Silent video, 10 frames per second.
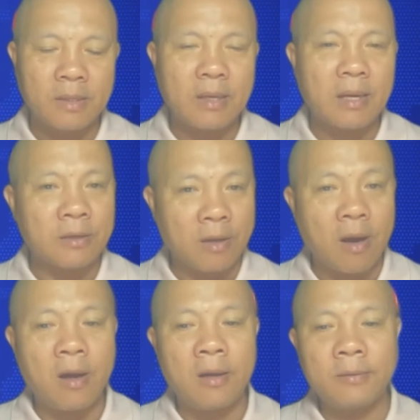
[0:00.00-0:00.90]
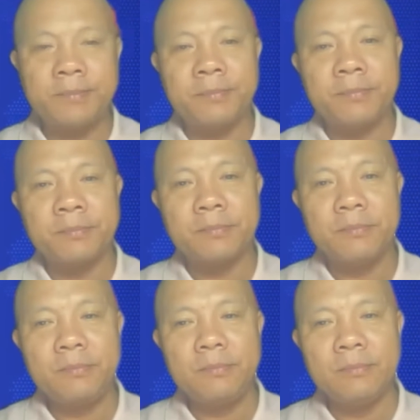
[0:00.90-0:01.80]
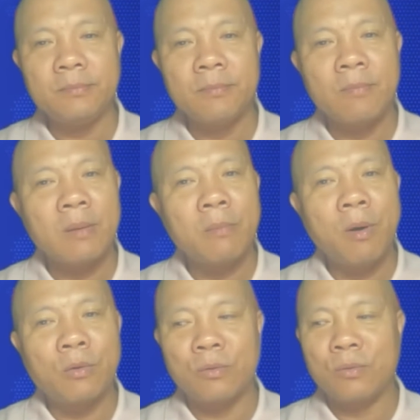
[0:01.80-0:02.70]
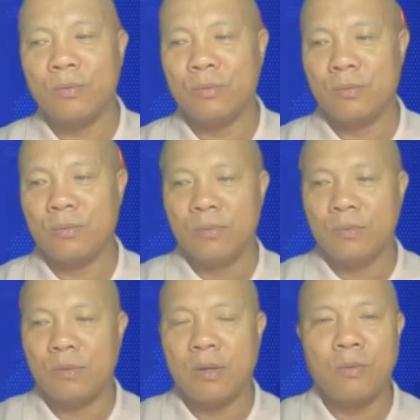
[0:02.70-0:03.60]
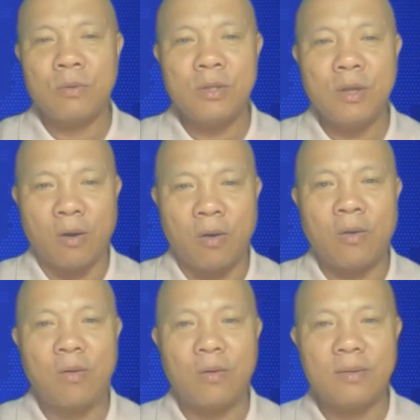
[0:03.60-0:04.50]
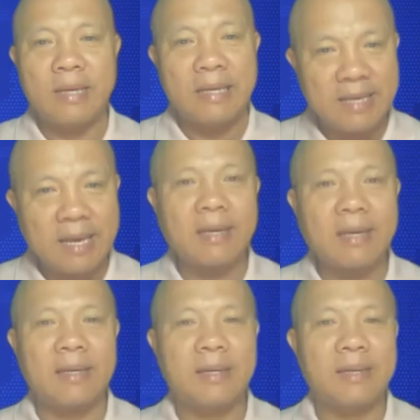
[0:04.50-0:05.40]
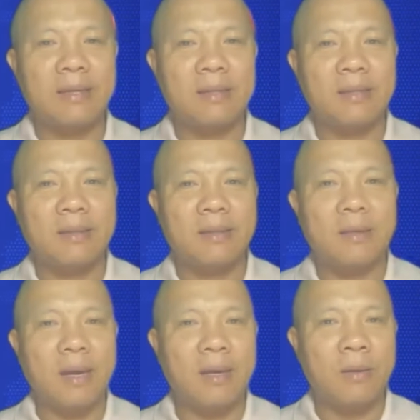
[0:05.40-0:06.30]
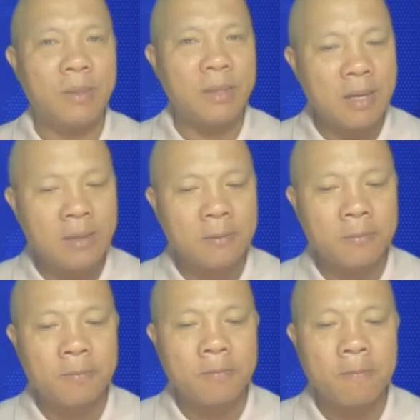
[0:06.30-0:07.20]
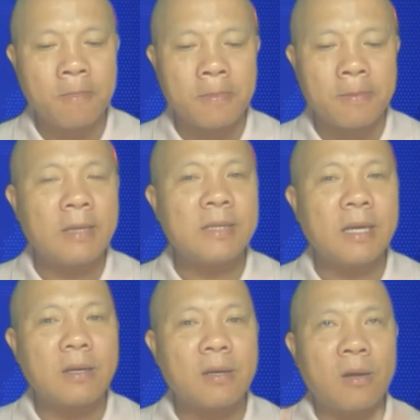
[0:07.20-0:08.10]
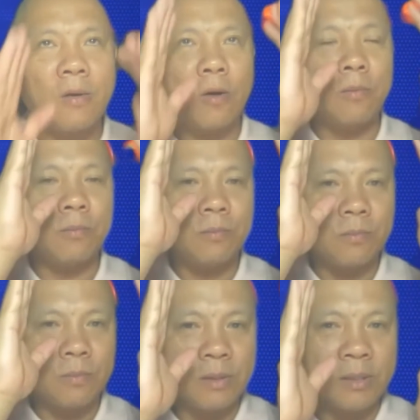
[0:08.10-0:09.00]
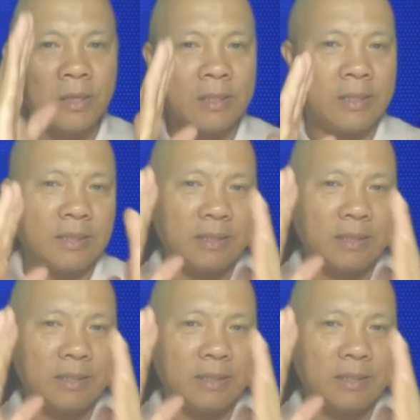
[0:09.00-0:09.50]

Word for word: thì cần có một là cuốn sổ danh sách thực hành lòng biết ơn. Danh sách đó gồm người,